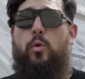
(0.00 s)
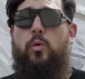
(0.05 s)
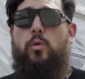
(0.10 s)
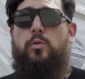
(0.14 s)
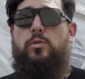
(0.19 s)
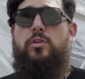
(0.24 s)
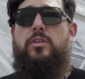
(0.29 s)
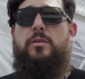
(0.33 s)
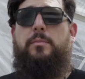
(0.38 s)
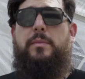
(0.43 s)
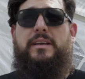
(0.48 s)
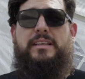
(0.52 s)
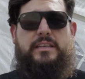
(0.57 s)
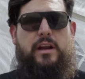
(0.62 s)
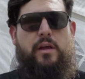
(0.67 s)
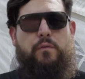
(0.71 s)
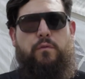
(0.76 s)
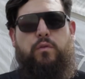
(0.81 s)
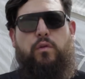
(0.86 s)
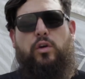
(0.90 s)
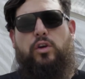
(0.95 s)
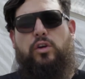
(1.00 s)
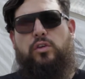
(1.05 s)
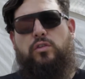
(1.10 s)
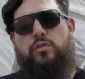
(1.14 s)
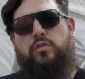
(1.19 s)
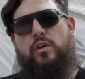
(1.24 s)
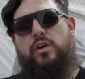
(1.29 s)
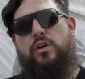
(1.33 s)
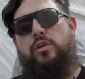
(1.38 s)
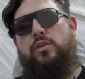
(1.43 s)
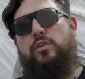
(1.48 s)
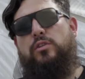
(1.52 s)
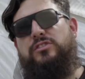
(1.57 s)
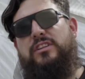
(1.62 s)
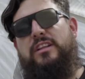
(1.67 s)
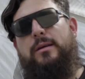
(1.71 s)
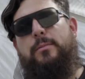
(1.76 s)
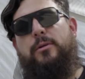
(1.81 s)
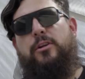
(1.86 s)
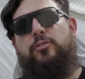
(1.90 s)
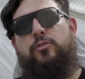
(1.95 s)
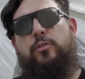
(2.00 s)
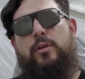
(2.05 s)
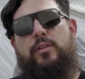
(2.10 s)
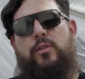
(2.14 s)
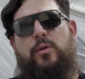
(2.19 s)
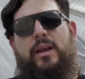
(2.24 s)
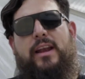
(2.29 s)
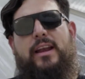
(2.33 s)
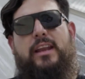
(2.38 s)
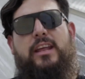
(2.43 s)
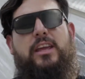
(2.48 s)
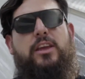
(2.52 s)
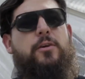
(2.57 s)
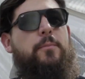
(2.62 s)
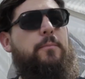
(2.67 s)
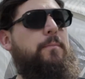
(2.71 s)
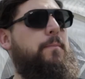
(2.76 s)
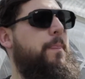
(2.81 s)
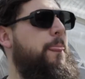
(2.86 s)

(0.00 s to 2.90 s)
uno de mis refugios fueron los libros cuando era niño.